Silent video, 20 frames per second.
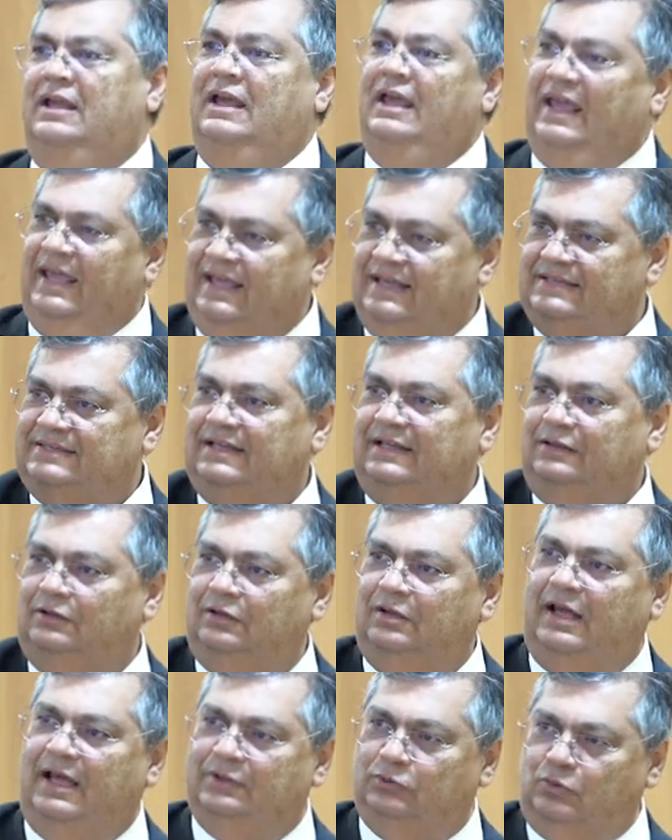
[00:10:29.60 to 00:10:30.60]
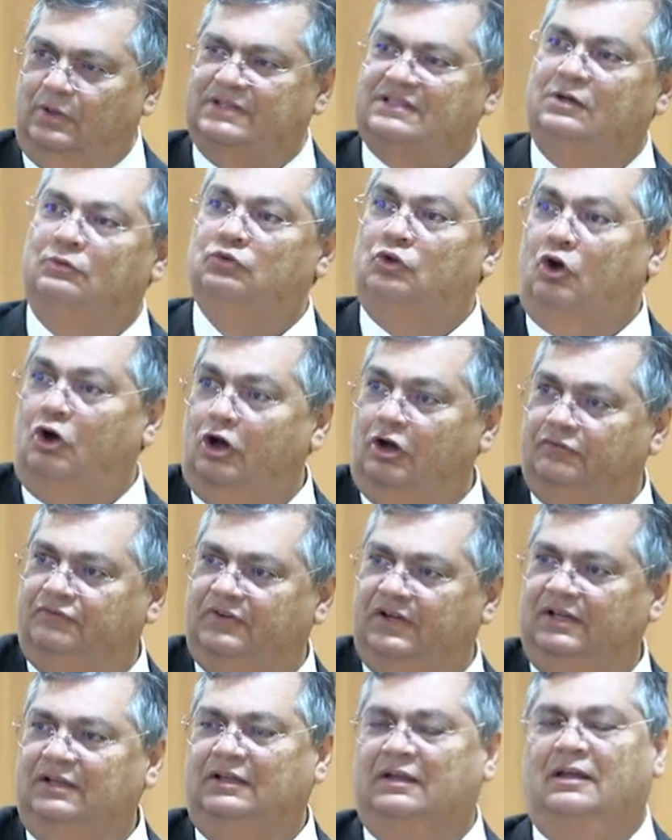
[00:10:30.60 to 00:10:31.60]
essa atuação
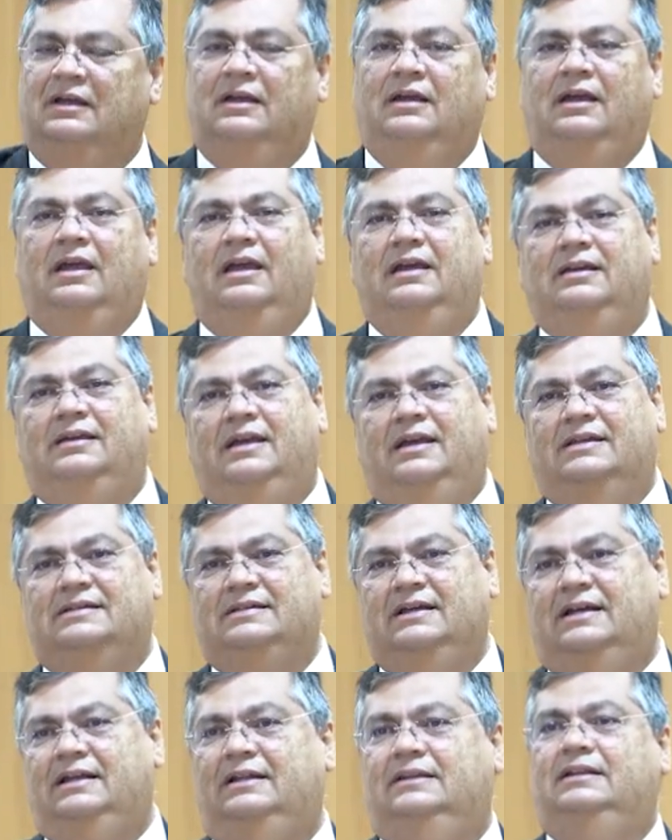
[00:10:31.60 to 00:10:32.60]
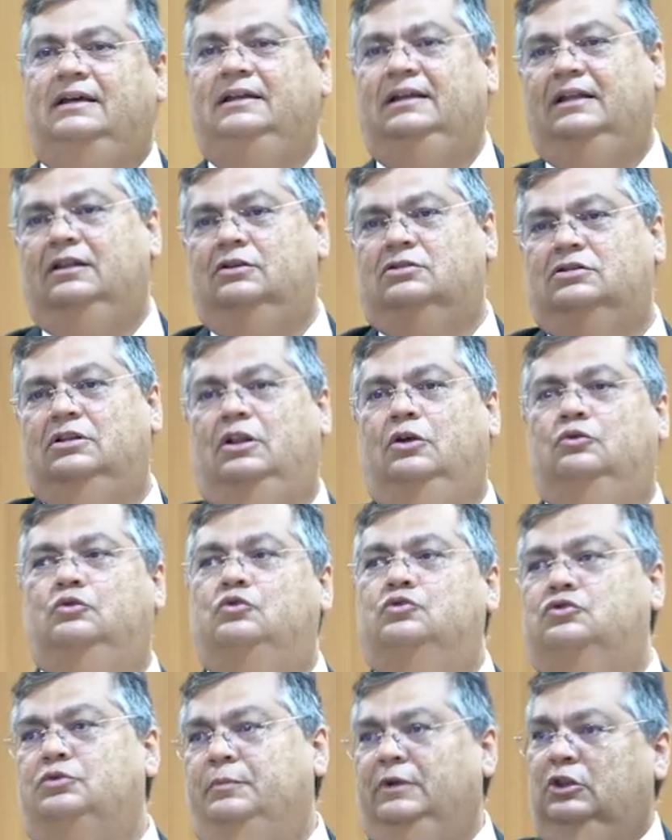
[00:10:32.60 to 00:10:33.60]
nova em que a Secretaria Nacional do
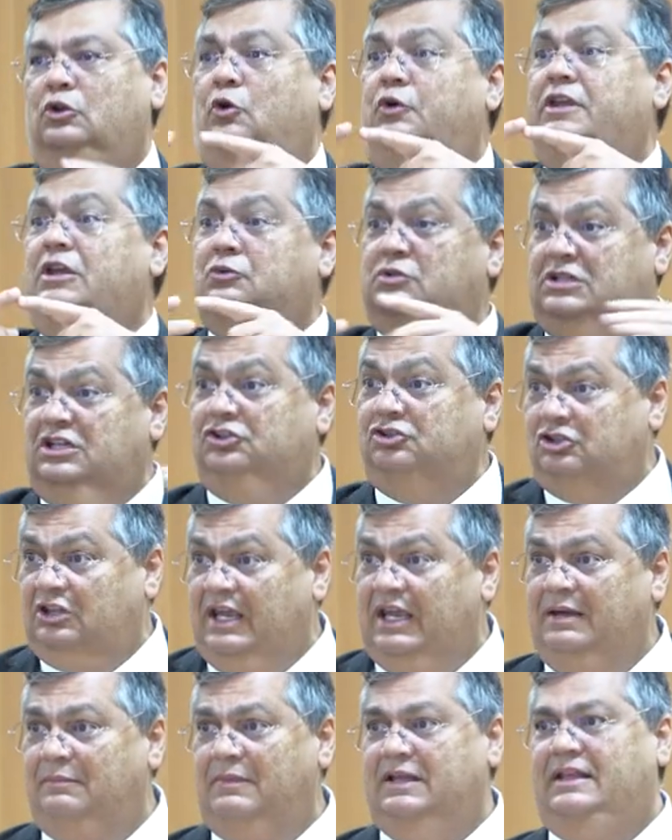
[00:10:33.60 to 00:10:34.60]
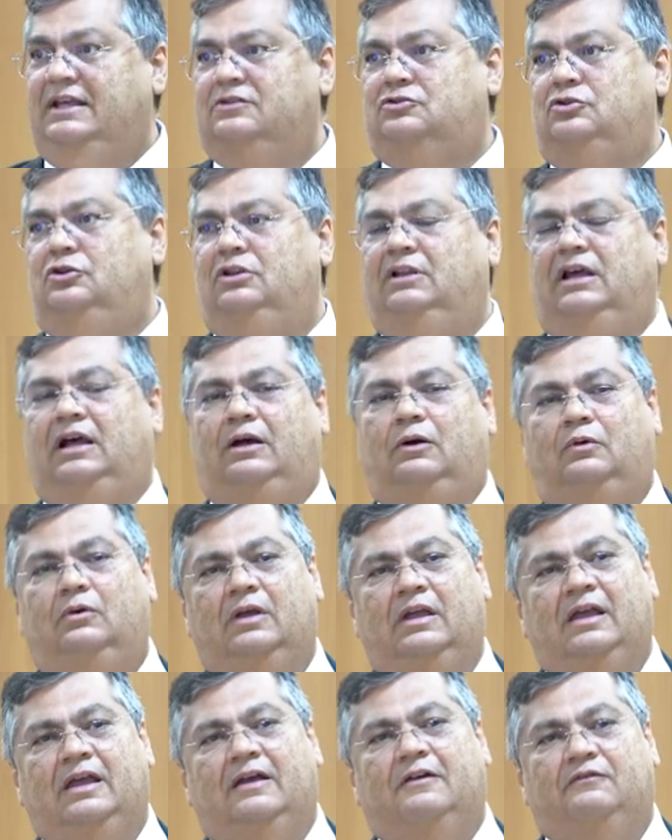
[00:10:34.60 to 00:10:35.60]
Consumidor e o Sistema
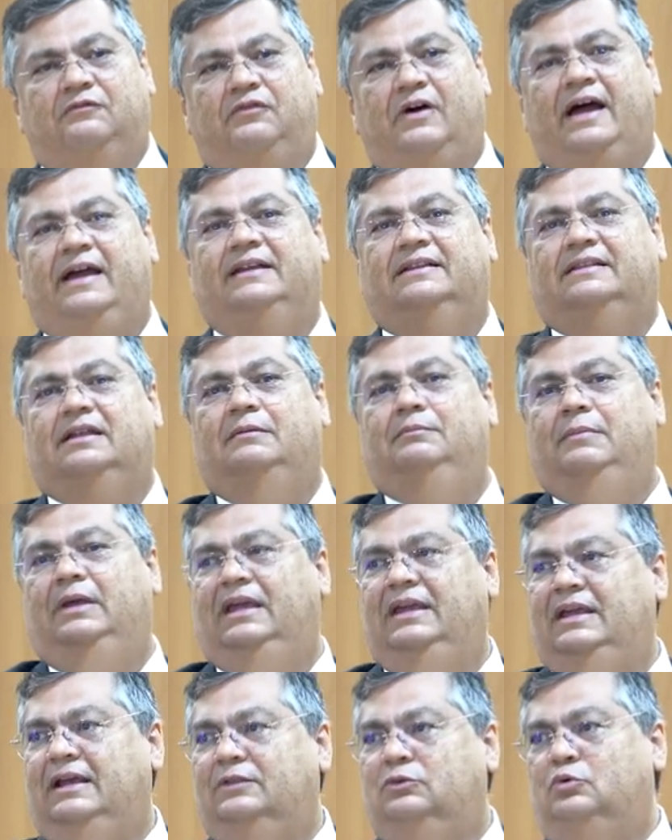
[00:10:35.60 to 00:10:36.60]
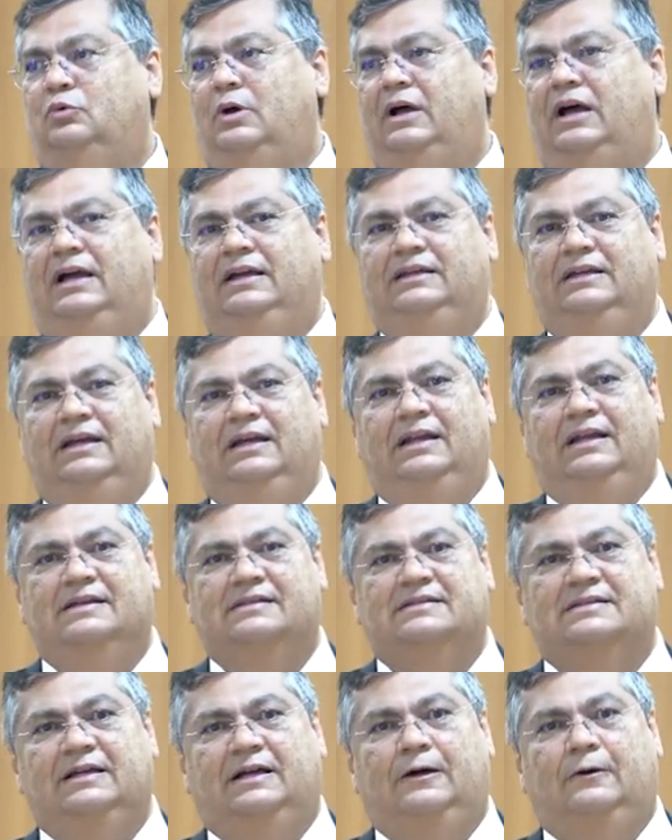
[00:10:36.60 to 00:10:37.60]
Nacional vai também atuar em
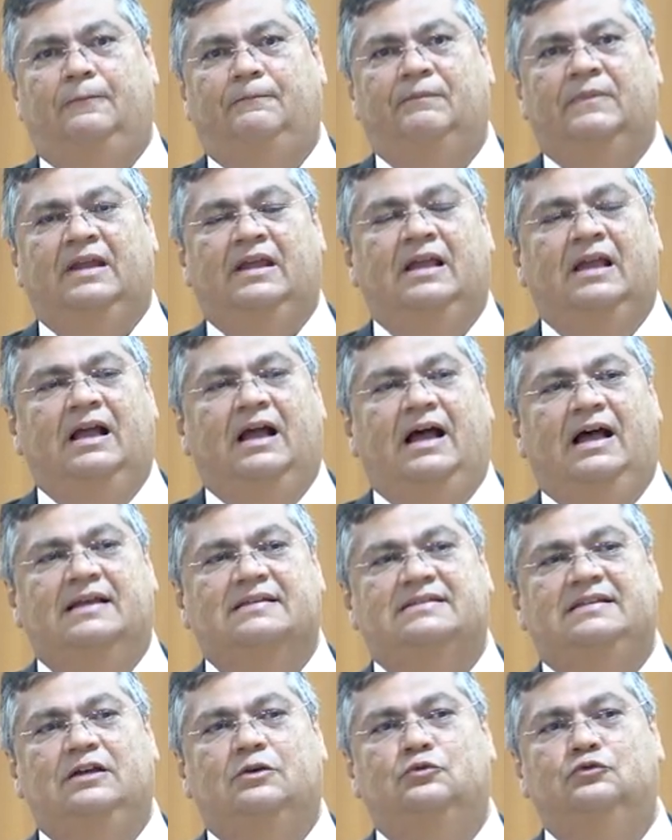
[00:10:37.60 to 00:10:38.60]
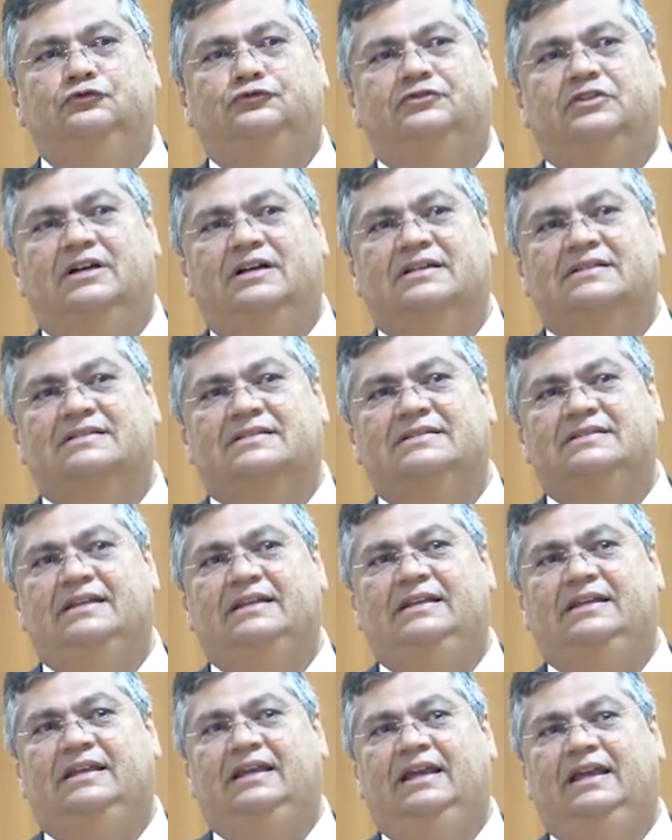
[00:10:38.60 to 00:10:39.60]
relação a circunstâncias
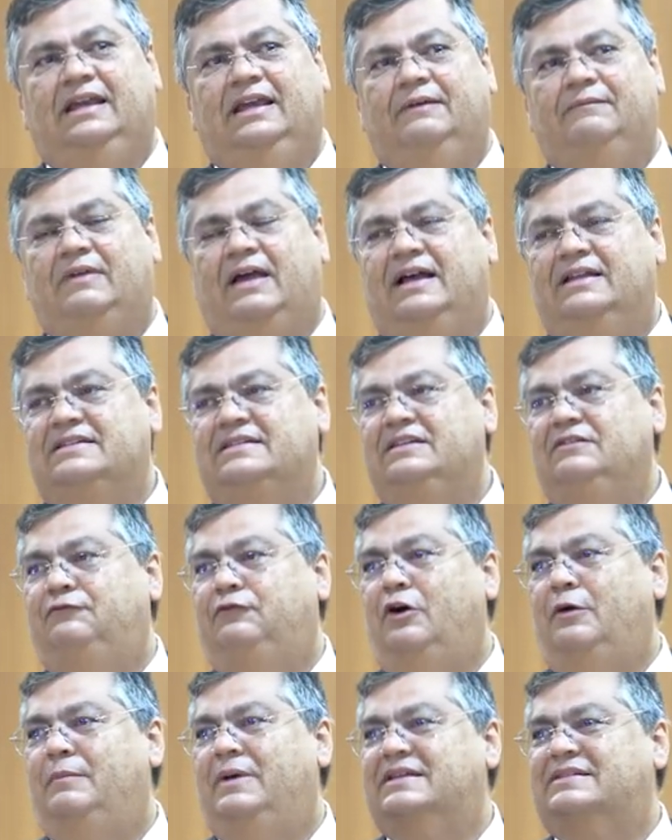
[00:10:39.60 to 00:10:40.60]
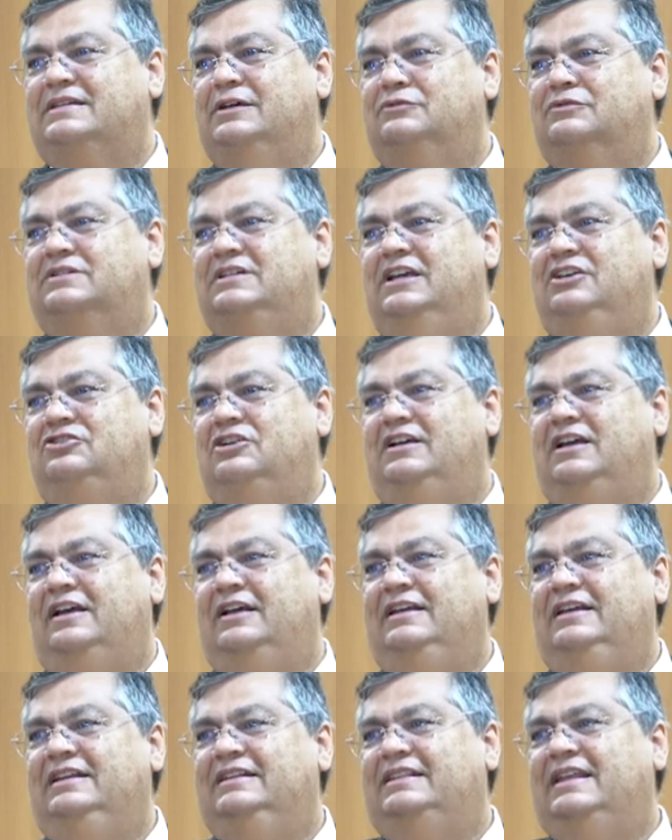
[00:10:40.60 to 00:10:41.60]
em que a desinformação seja
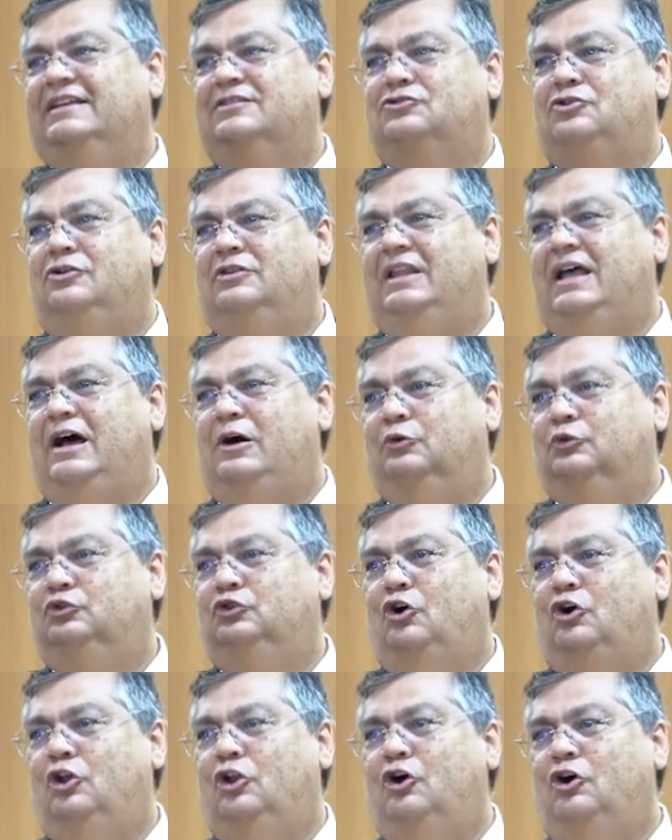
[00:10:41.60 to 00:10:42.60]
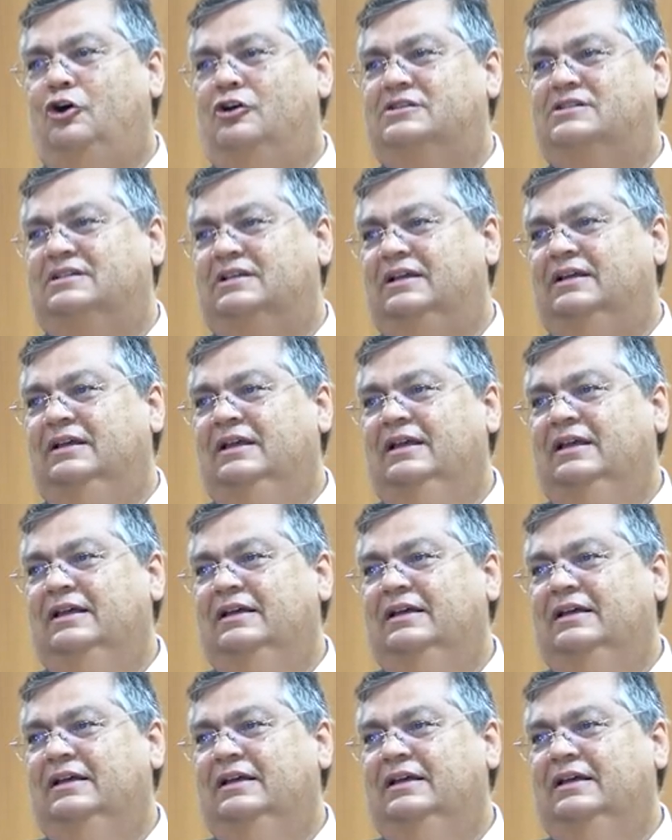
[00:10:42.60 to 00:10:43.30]
intencional, dolosa,